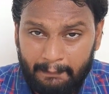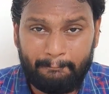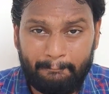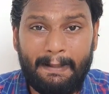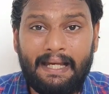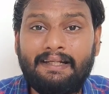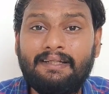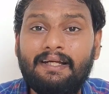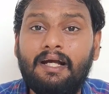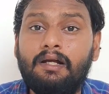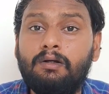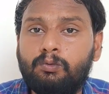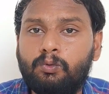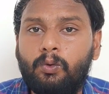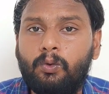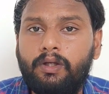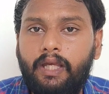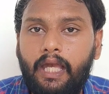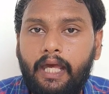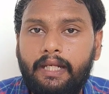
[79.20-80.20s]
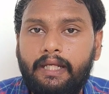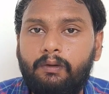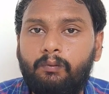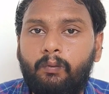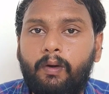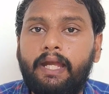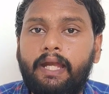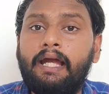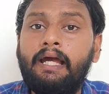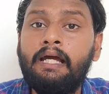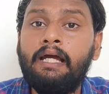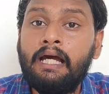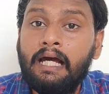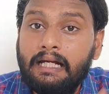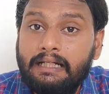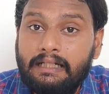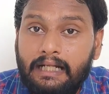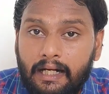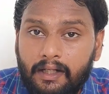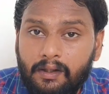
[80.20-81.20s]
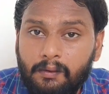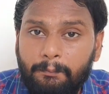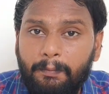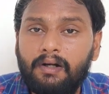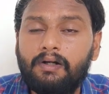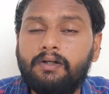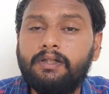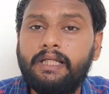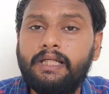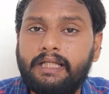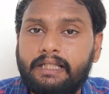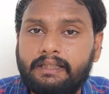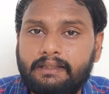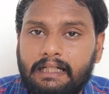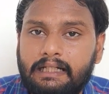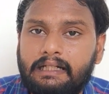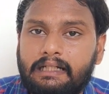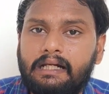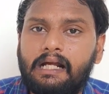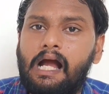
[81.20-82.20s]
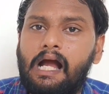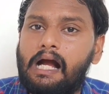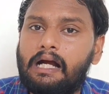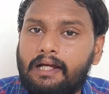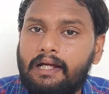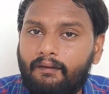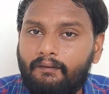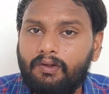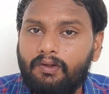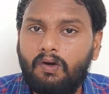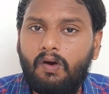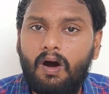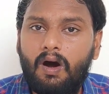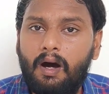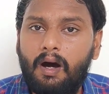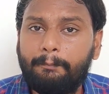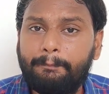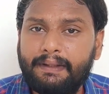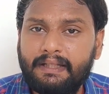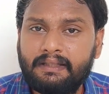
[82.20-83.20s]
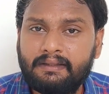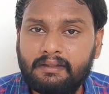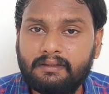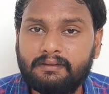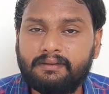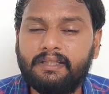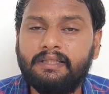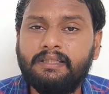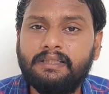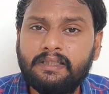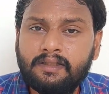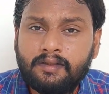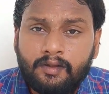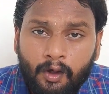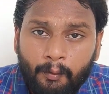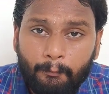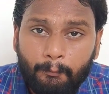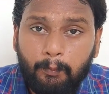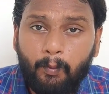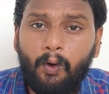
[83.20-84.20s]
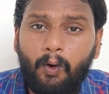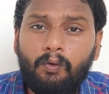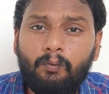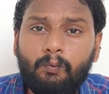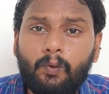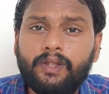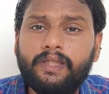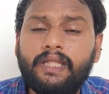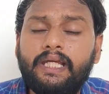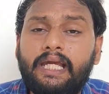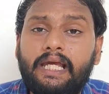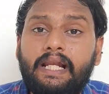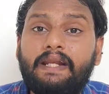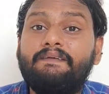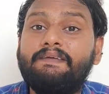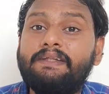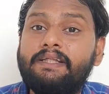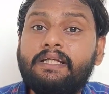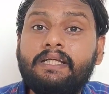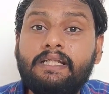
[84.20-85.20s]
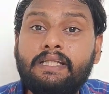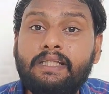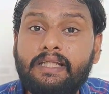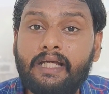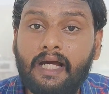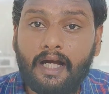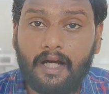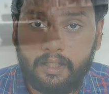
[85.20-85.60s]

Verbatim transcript: பேங்காங் ஏரியினுடைய நடுப்பகுதிக்கு சென்று அங்க வந்து ஆபரேஷன் செஞ்சு போர் ஒத்திகையில வந்து இந்தியா